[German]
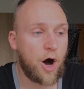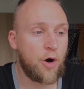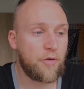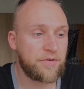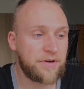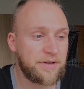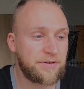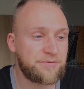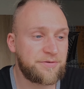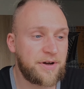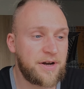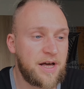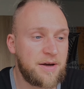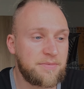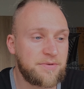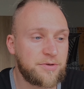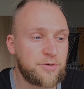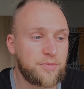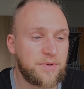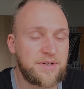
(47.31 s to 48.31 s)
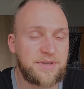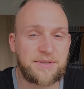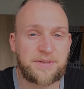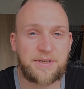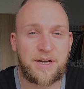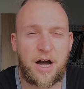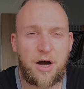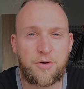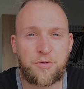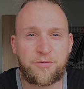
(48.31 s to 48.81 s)
Auf jeden Fall habe ich über diesen
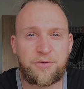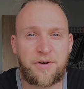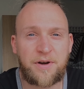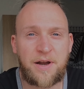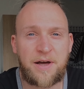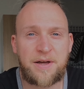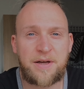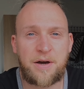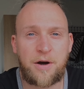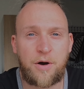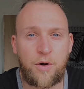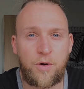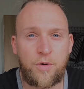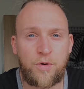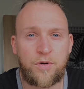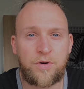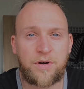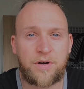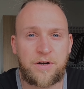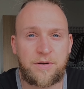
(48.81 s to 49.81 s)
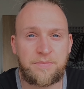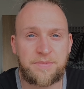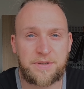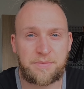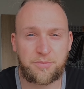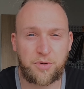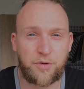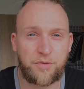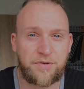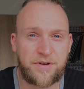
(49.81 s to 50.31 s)
Kanuverleih auch ähm,
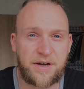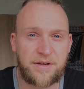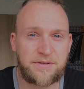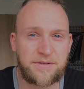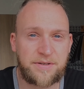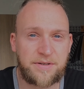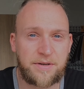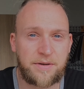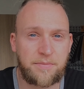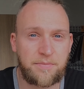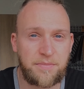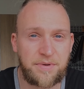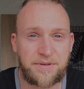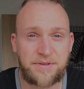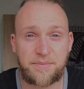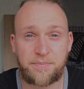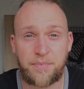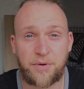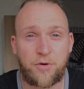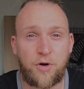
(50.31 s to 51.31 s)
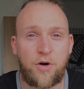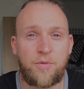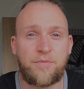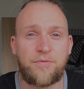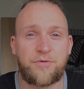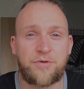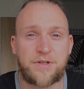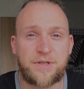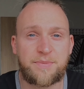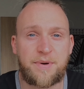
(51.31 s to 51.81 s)
den Proviant mitbekommen
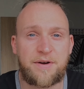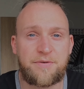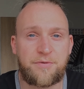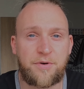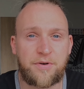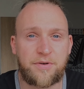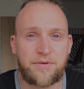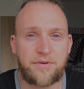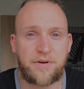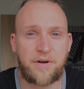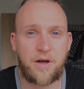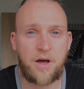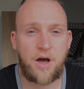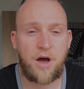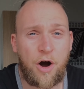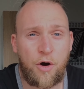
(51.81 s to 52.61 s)
für zwei Wochen.